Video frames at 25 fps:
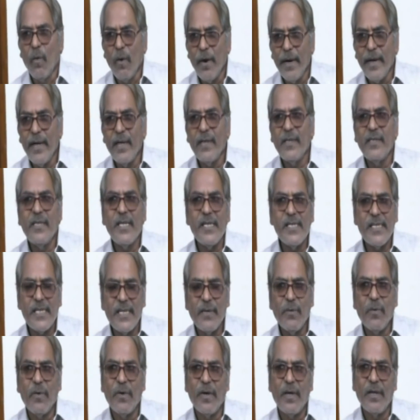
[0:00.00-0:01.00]

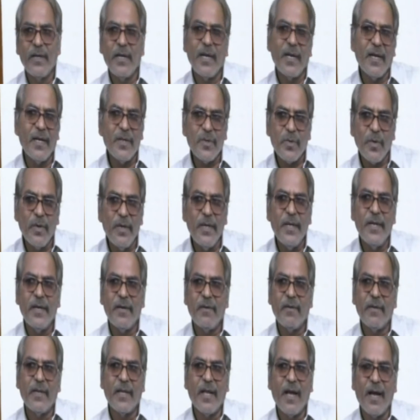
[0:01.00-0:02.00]
ஓஎன்ஜிசி உங்களுக்கெல்லாம்
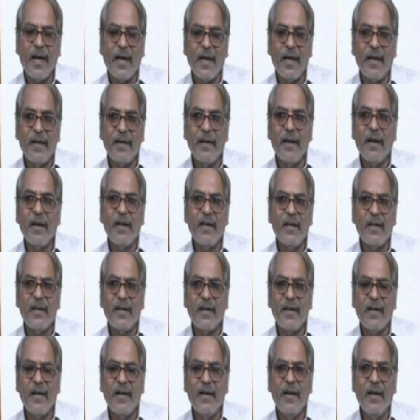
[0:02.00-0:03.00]
சொல்லிக்கிட்டு வந்தாங்க
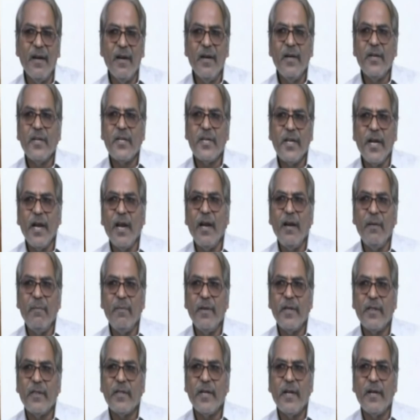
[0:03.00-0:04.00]
எங்களுக்கு ஷேல்
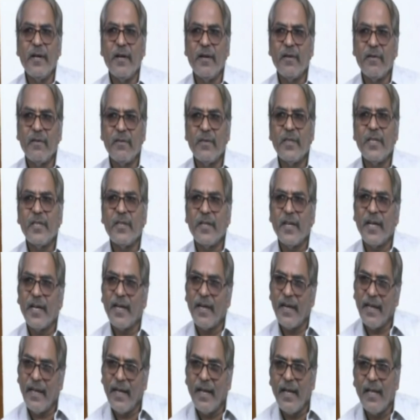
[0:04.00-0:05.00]
மீத்தேன் எடுக்கும்
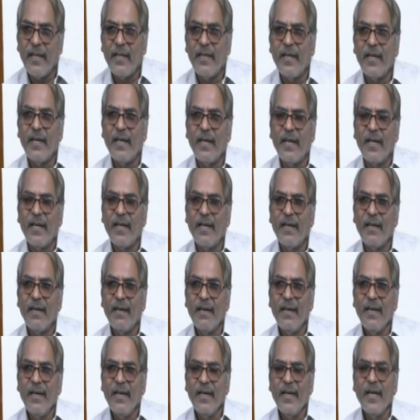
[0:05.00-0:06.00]
திட்டம் கிடையாது
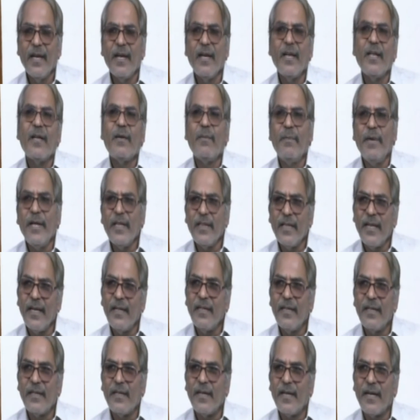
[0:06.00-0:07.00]
எங்களுக்கு
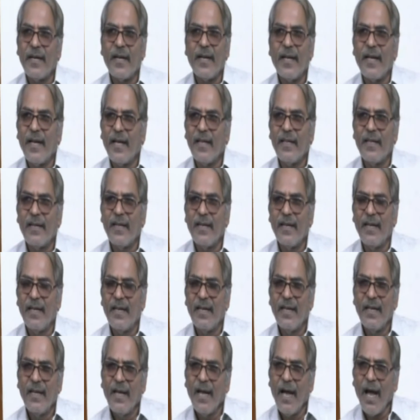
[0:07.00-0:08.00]
மீத்தேன் திட்டம் கிடையாதுன்னு
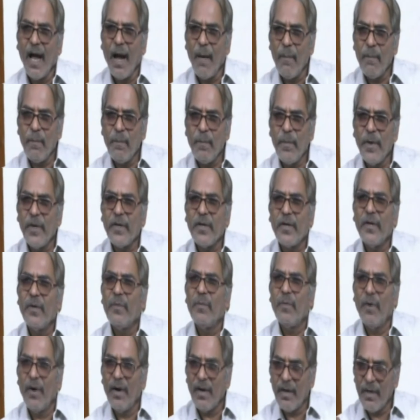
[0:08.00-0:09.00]

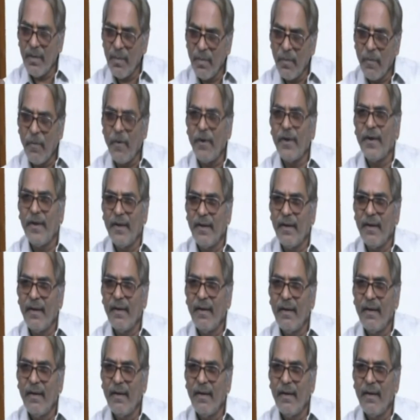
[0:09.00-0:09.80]
அப்பட்டமான பொய்